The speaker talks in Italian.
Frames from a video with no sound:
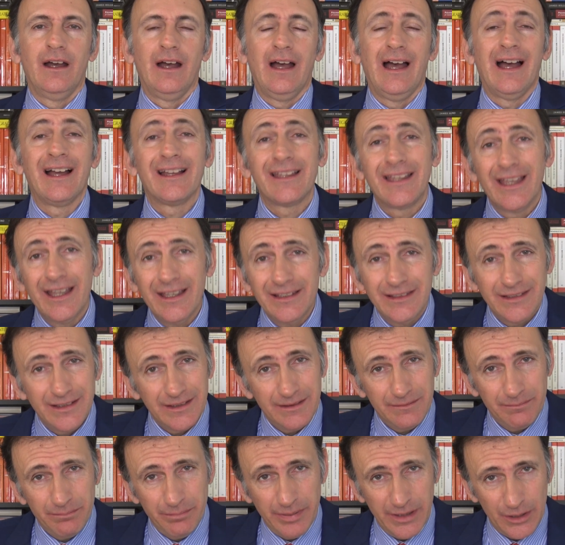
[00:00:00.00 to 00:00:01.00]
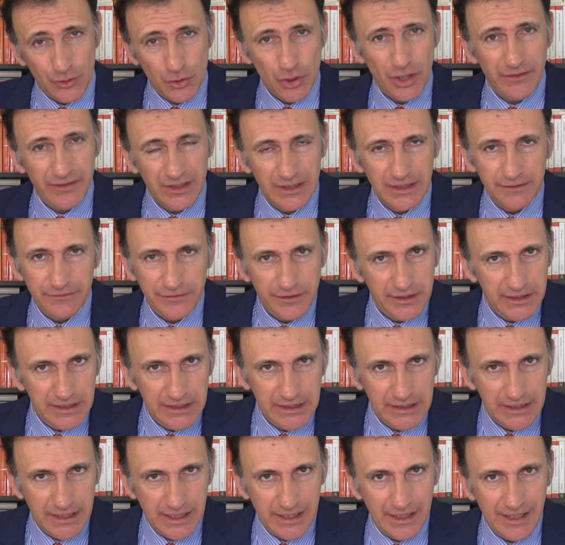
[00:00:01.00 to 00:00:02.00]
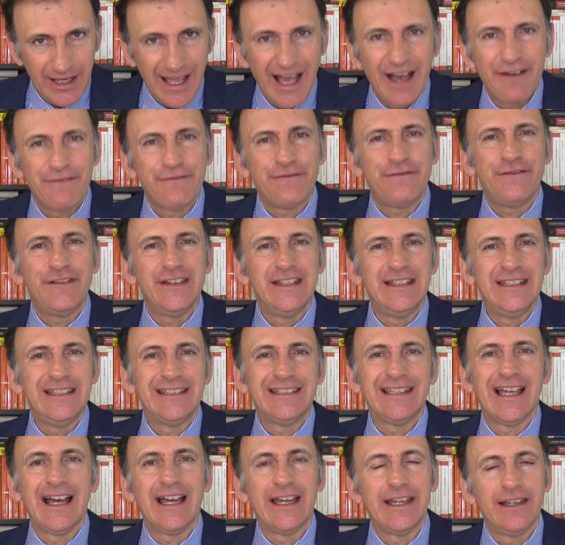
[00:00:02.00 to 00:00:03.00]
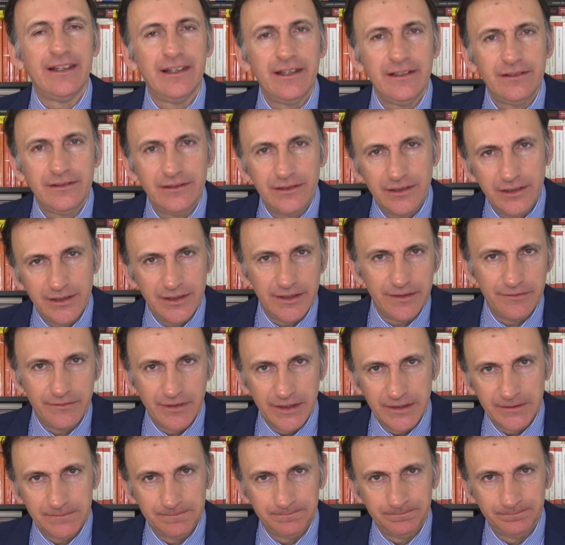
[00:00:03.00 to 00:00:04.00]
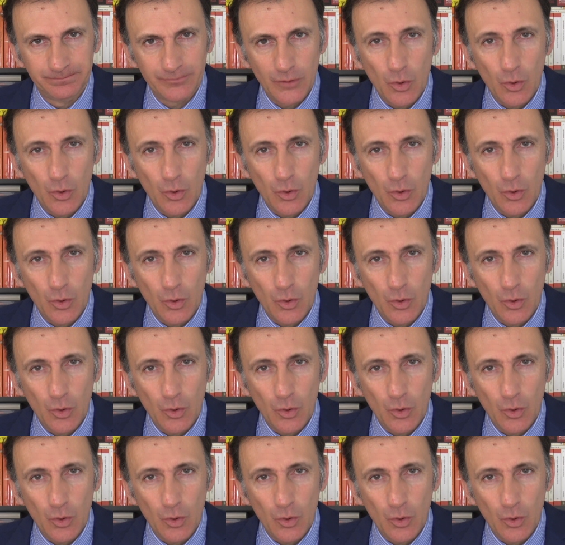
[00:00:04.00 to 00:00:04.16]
A Goethe piaceva definire affinità elettive